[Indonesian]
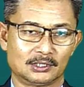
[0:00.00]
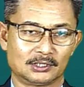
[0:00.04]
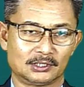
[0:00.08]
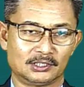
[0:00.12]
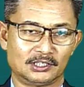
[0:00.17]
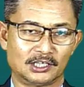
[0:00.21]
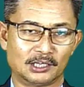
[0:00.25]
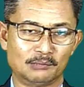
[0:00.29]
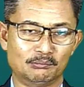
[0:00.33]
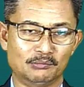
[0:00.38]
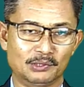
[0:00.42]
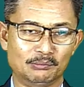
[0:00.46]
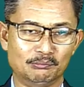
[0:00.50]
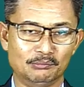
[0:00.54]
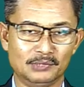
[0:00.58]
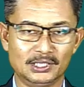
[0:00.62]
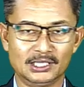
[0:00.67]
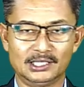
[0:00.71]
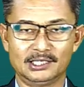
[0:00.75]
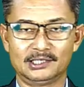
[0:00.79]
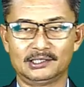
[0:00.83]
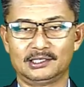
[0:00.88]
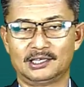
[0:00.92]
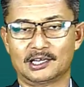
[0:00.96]
dan
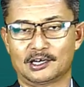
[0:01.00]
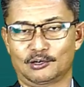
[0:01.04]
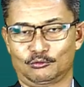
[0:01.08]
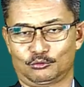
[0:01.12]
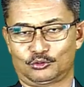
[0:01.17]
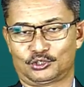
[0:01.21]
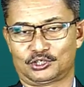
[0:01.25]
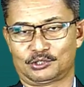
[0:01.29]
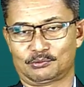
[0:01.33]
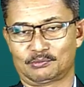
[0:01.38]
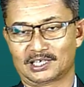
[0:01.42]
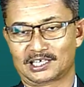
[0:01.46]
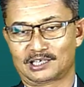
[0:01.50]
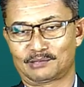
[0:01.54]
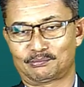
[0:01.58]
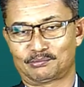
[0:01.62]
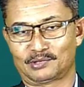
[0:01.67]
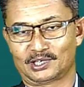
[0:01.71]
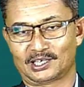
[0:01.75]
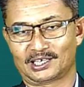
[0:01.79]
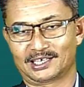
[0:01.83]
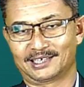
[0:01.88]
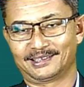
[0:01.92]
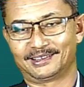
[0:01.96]
memilih Daud sebagai
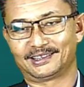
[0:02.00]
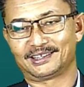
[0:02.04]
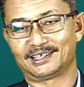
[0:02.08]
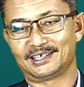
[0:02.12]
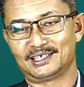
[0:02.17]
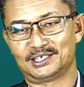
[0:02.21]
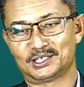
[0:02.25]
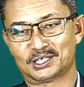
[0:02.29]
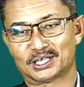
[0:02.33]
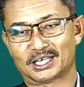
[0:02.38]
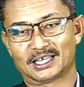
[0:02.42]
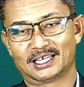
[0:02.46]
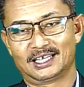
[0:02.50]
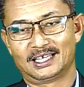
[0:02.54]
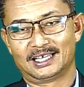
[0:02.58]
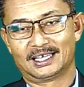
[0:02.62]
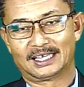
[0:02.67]
penggantinya